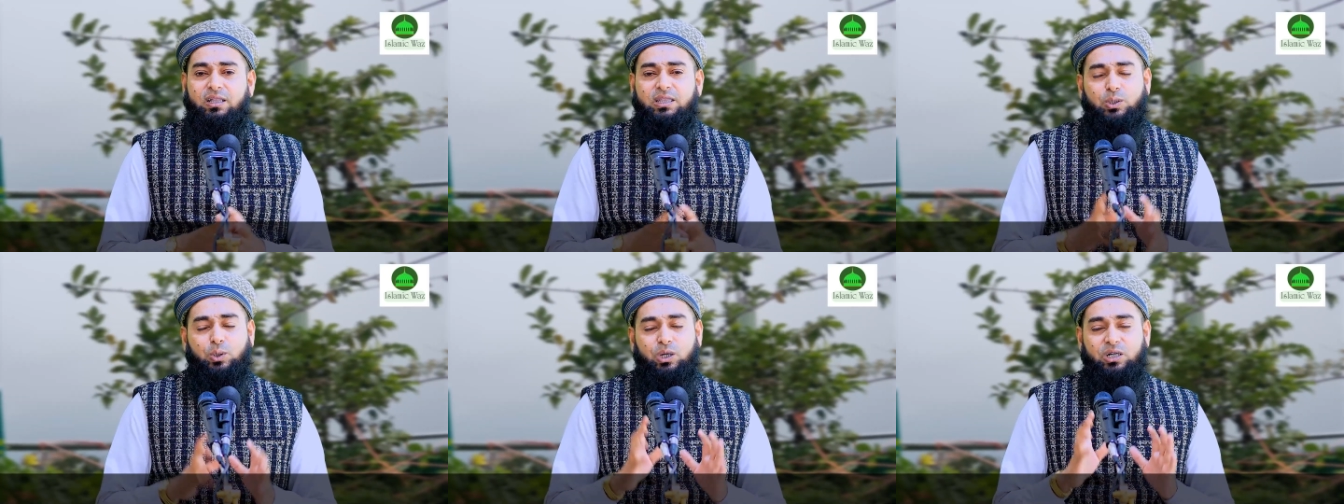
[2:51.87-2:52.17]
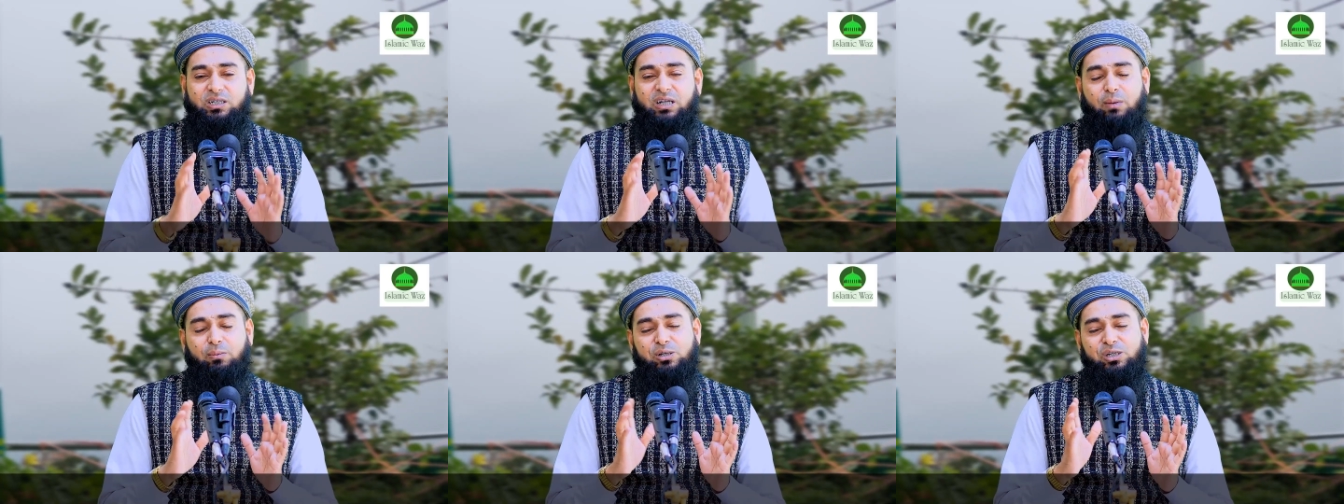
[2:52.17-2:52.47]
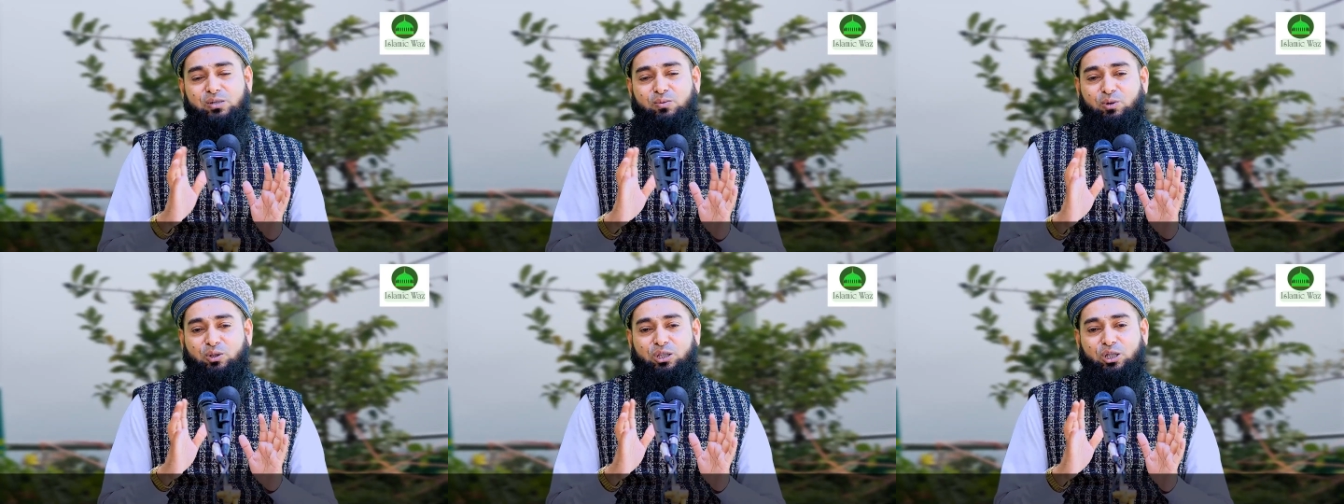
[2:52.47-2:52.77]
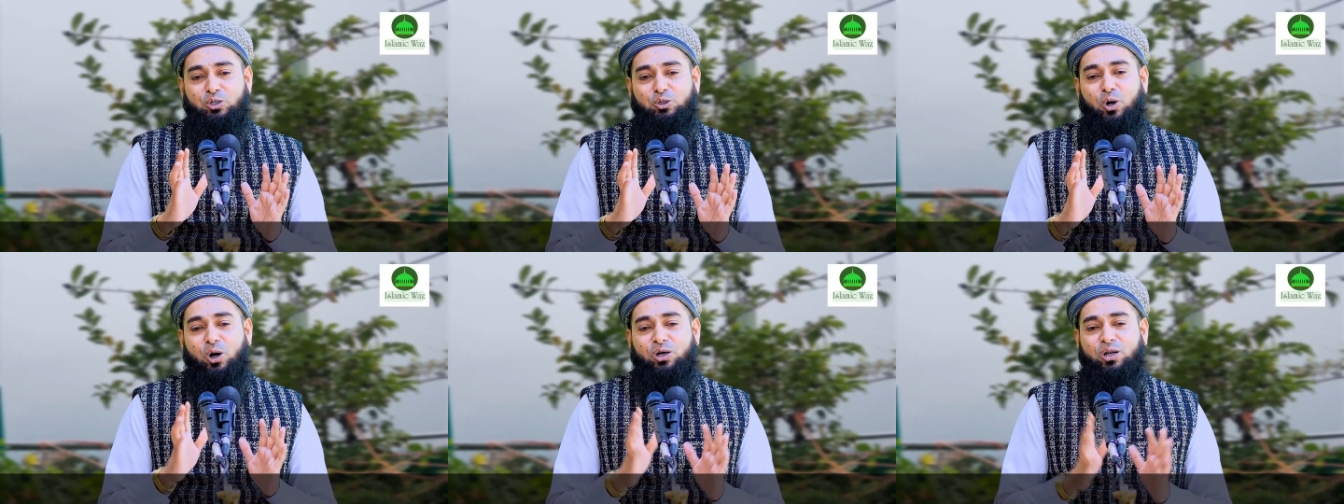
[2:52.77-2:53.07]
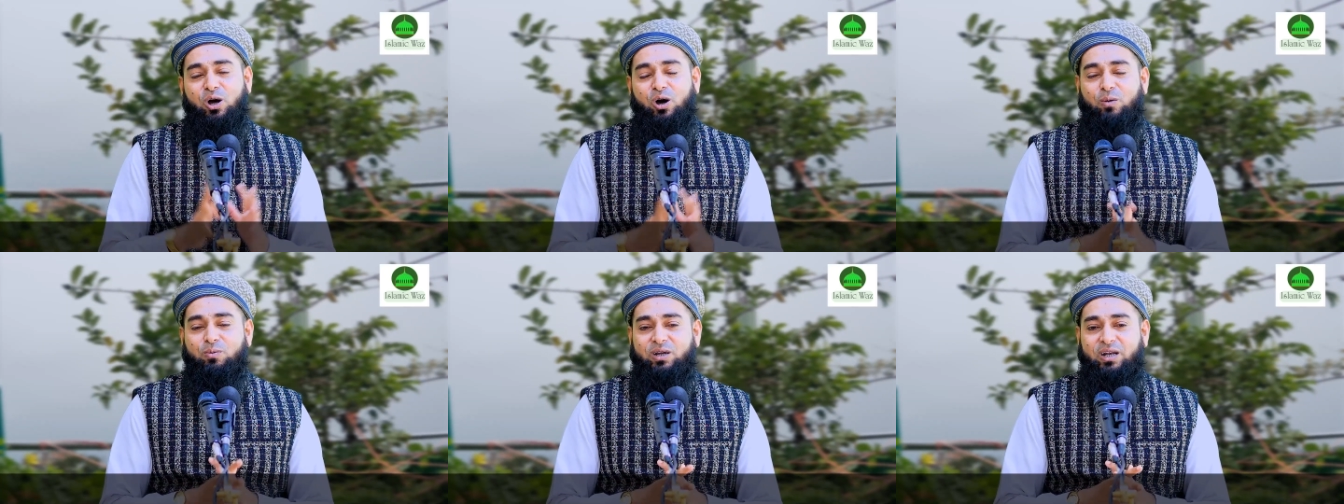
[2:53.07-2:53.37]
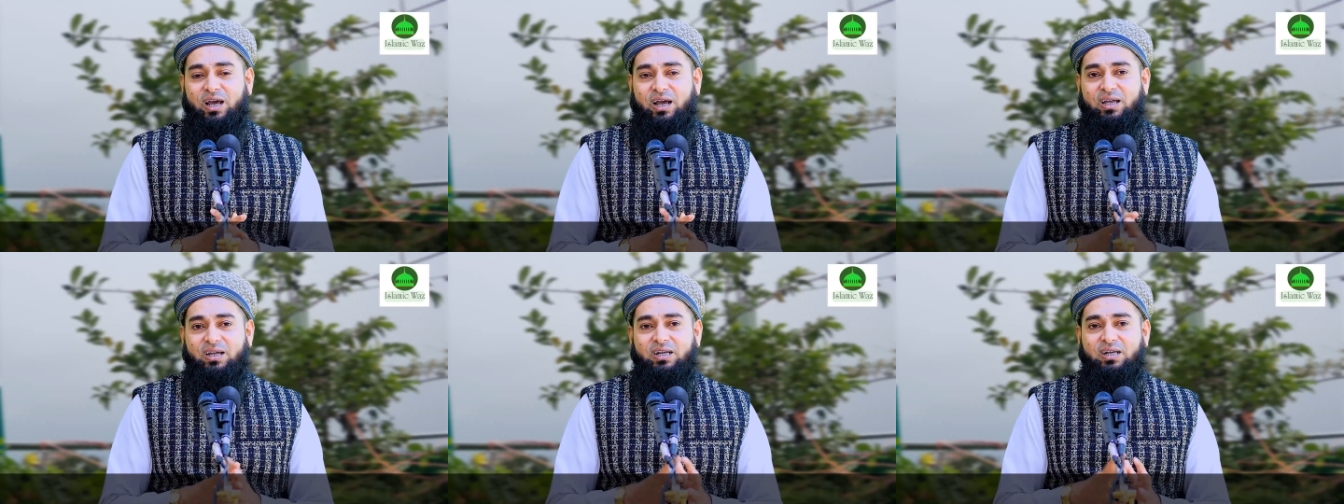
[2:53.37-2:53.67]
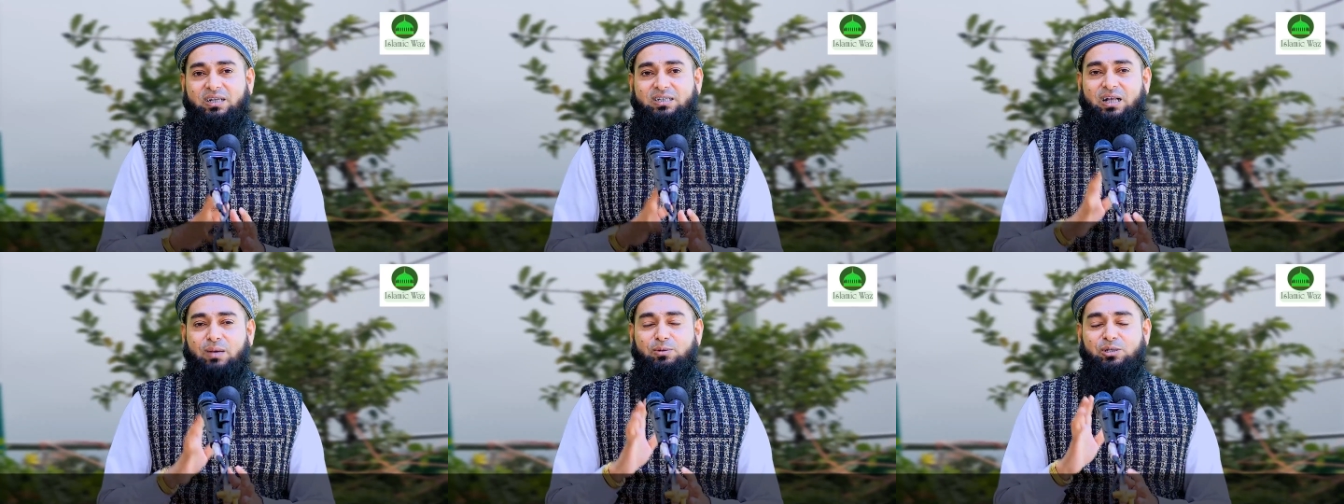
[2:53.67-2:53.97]
তাহলে স্বামী স্ত্রীর মধ্যে ঝগড়া হবে না
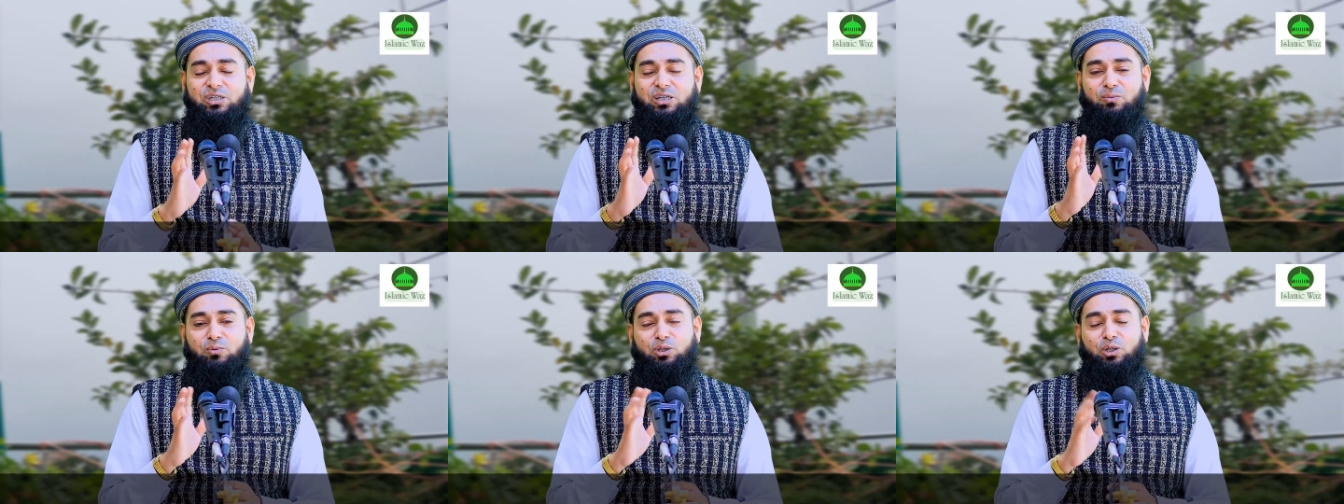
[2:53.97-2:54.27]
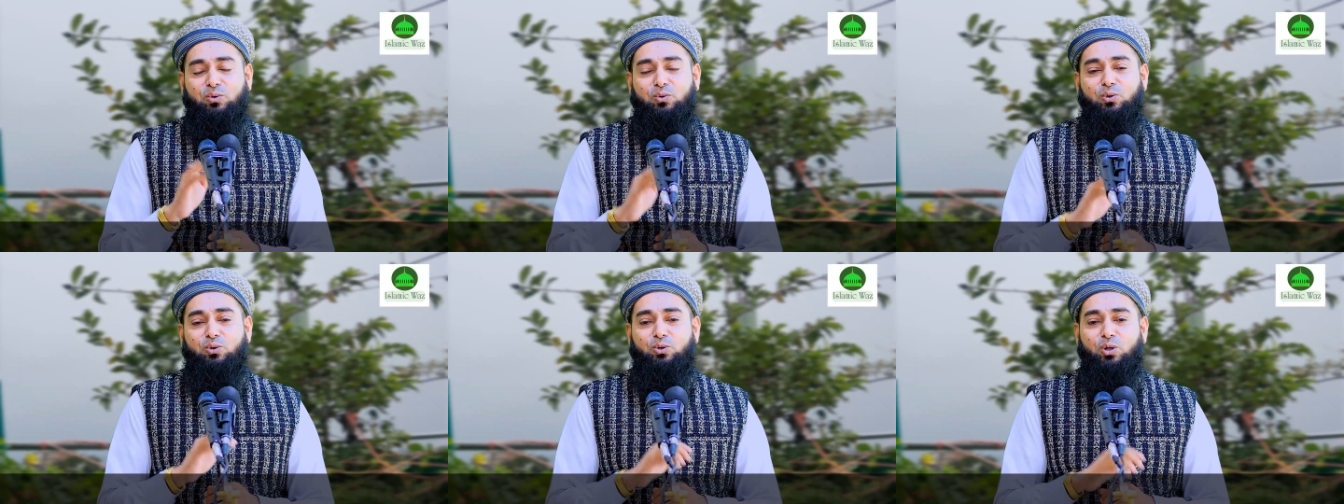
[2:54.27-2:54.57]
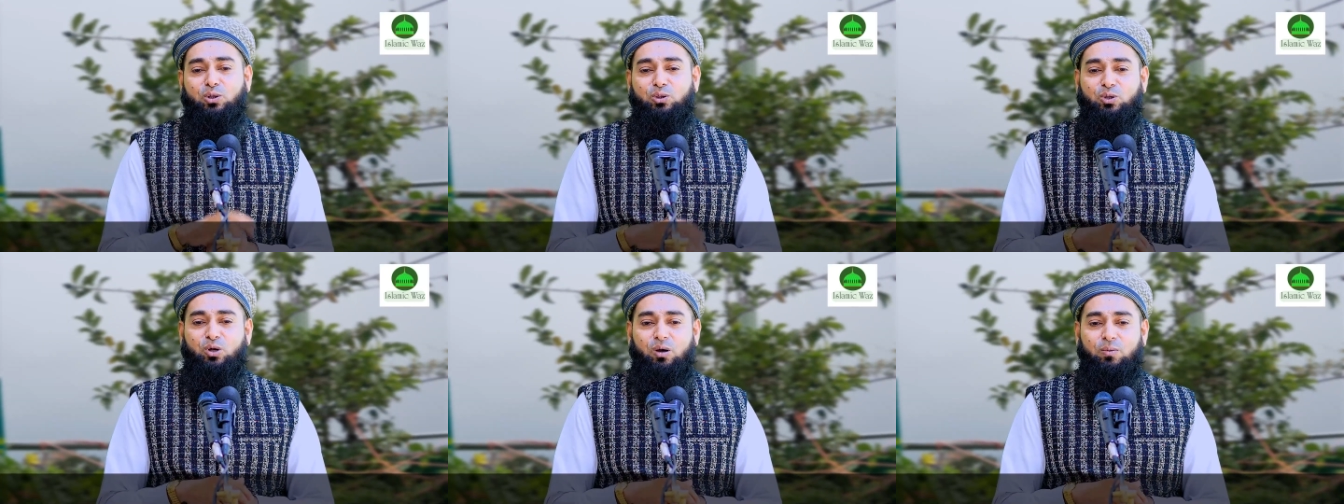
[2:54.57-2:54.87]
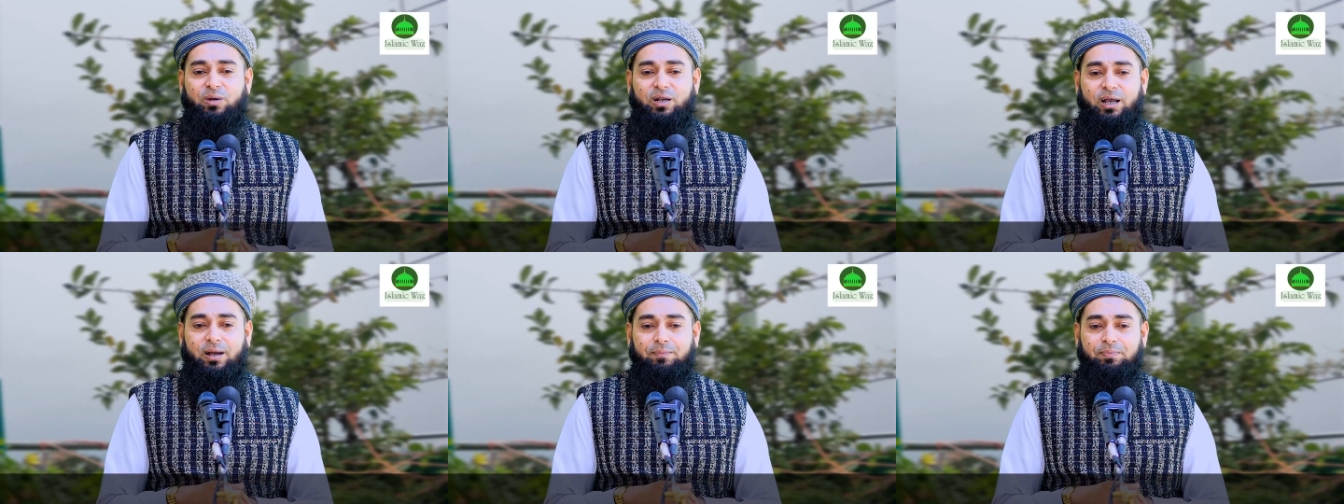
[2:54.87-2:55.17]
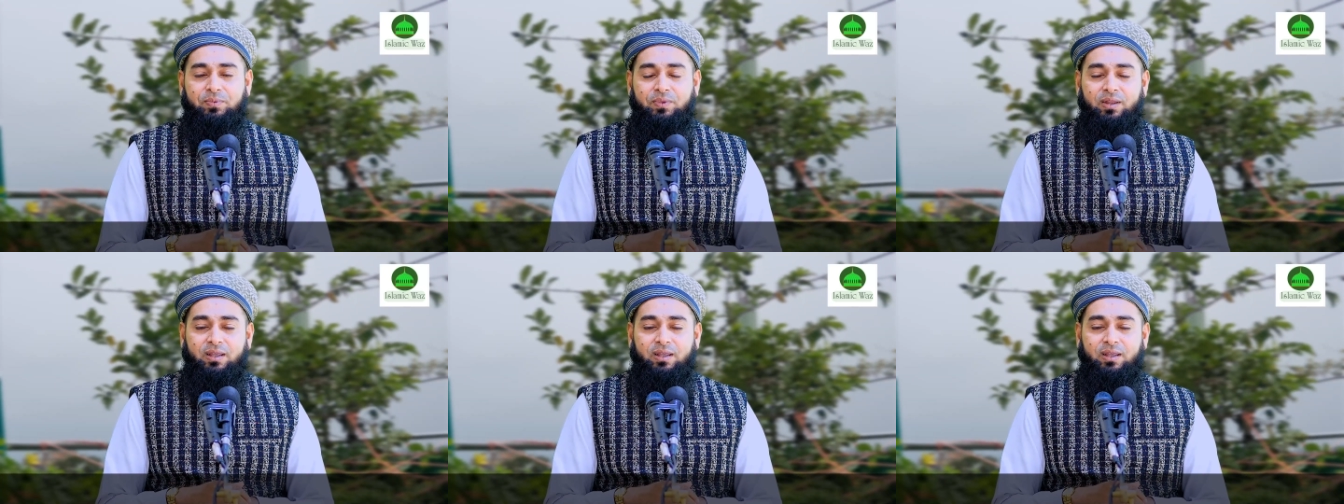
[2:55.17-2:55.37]
স্বামী স্ত্রীর মধ্যে কোনো দ্বন্দ্ব হবে না